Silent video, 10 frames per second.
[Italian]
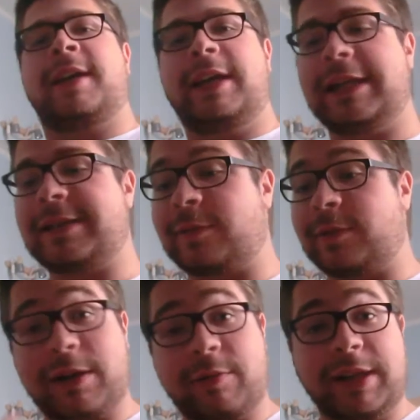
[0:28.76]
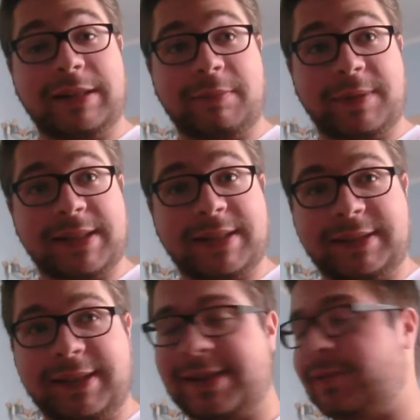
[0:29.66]
Inizio con la quinta per
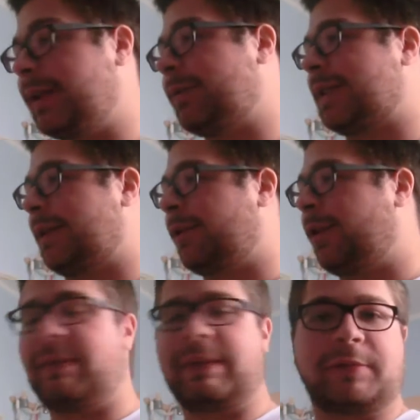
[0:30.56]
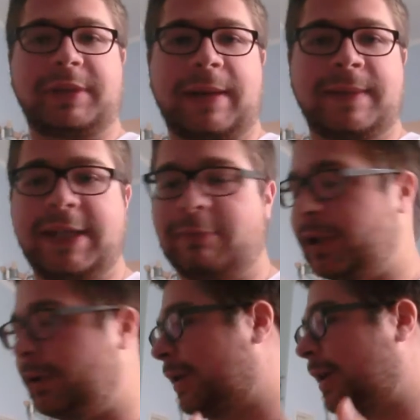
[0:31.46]
l'esattezza, quindi quest'anno ho la maturità, sì,
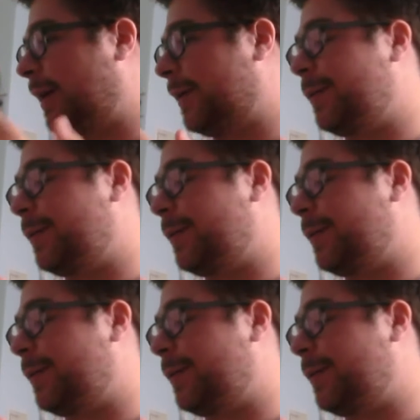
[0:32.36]
mi tocca.